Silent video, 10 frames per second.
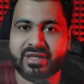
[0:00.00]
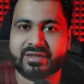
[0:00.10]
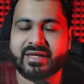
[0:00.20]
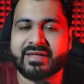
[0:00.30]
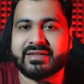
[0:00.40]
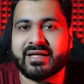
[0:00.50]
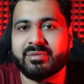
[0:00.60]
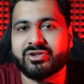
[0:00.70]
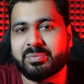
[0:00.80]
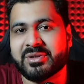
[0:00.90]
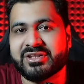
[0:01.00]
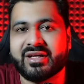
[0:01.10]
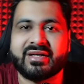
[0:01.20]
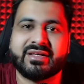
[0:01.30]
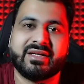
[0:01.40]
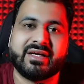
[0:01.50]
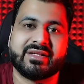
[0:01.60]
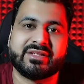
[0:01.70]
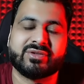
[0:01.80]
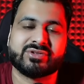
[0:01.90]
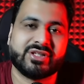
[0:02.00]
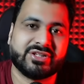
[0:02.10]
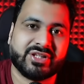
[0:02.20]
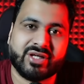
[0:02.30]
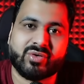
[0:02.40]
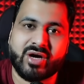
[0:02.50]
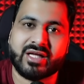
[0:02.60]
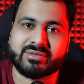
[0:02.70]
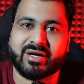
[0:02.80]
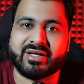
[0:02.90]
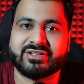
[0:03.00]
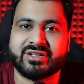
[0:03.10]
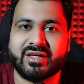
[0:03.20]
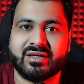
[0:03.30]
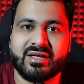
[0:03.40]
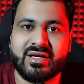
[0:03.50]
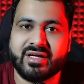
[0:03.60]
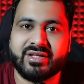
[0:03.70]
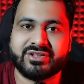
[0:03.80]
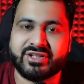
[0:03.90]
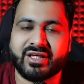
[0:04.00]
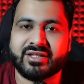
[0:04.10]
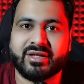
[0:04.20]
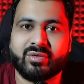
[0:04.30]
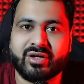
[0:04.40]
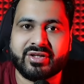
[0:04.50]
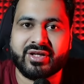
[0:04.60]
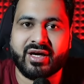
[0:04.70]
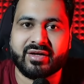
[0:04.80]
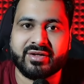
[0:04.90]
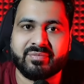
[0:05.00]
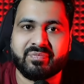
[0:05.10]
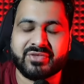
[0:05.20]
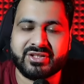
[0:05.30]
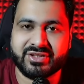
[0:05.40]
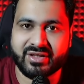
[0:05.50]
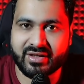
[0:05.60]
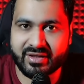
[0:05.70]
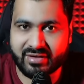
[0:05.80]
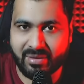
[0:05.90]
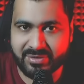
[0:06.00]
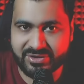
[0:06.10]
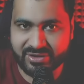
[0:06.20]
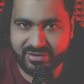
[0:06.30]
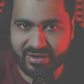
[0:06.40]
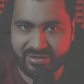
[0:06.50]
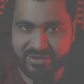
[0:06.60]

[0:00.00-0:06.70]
ही करते हैं इतने में जो पीछे लड़की लेटी थी उसने ईशिका को हाथ मारा ईशिका ईशिका देख वो लड़की आ गई ईशिका ने अपनी चद्दर